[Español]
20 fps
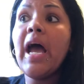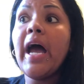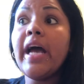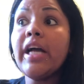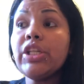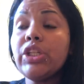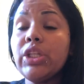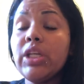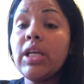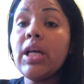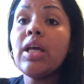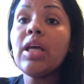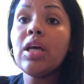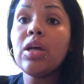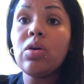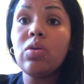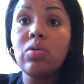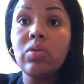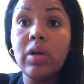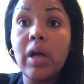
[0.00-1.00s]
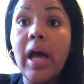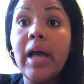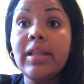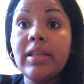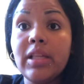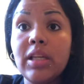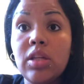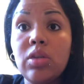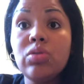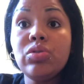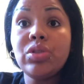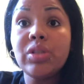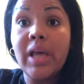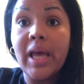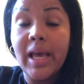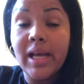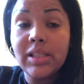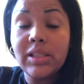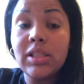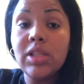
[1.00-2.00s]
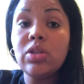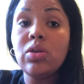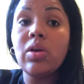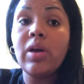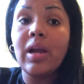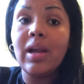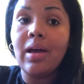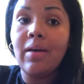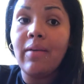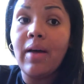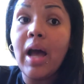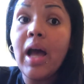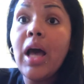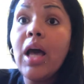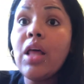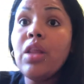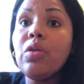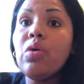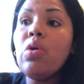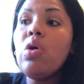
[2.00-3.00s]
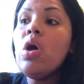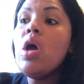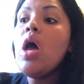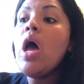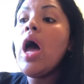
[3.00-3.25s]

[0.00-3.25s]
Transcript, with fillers: a chica que con, han tenido éxito, que le ha bajado.